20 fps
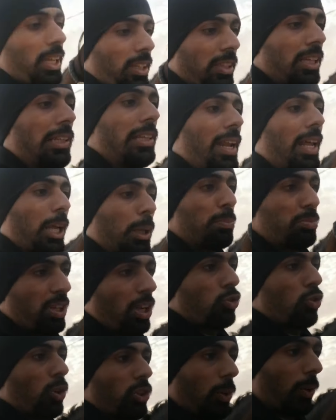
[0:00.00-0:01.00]
يطيح اللي راكب
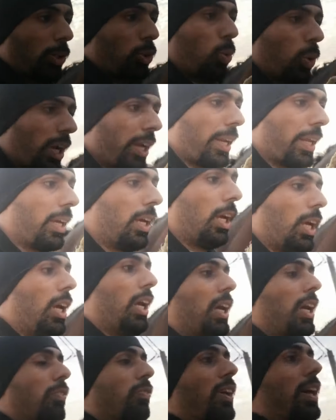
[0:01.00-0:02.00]
سرج وادوات وغيره
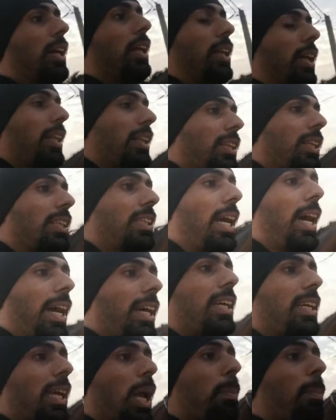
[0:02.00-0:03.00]
فانت
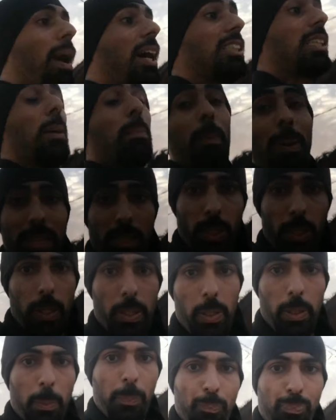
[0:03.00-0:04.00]
تتحكم عشان ما
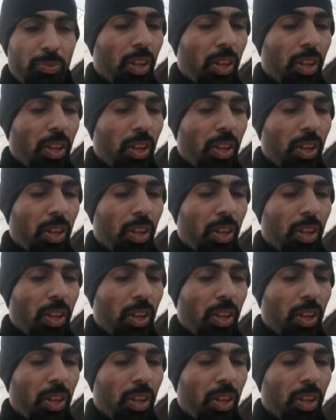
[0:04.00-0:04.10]
تطيح